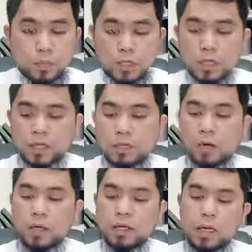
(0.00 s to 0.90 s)
na
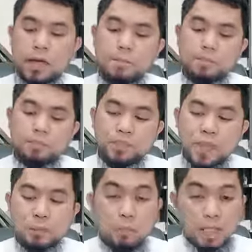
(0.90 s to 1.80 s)
tinatawag na
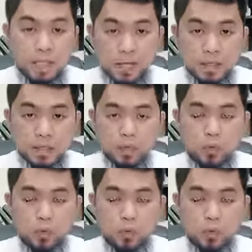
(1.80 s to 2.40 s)
Madian.